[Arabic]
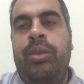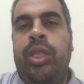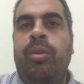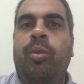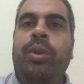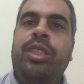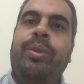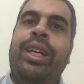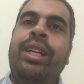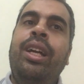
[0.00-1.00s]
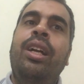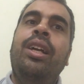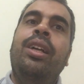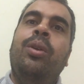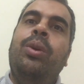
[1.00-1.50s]
مش هبقى مميز بحاجه
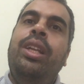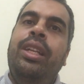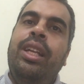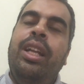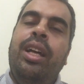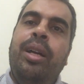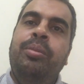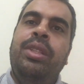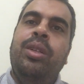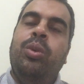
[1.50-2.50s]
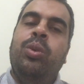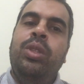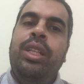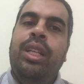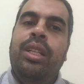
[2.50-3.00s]
ولا ان انا ابدا
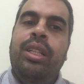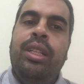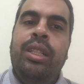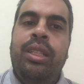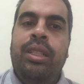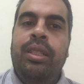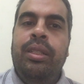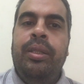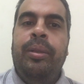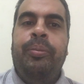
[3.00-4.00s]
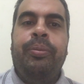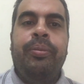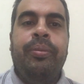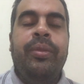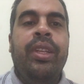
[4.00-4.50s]
واكون انا ال ال
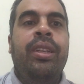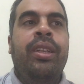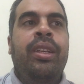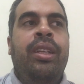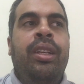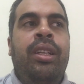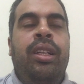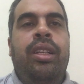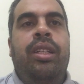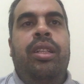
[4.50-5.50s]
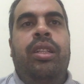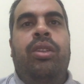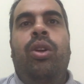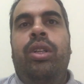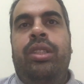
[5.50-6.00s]

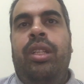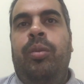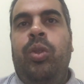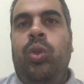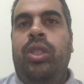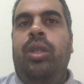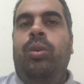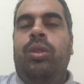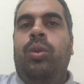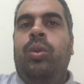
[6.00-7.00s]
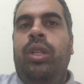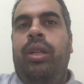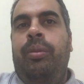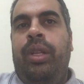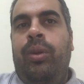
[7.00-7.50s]
الرائد للموضوع دوت واكون
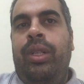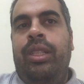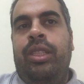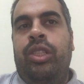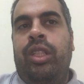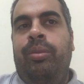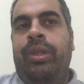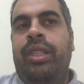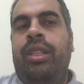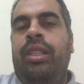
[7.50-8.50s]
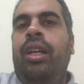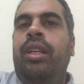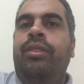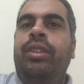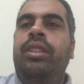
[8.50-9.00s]
انا من اول الناس اللي اشتغل بكده
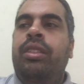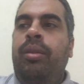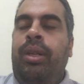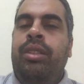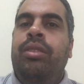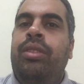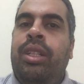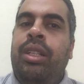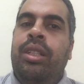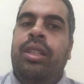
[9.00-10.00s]
ده هيفيدني طبعا ك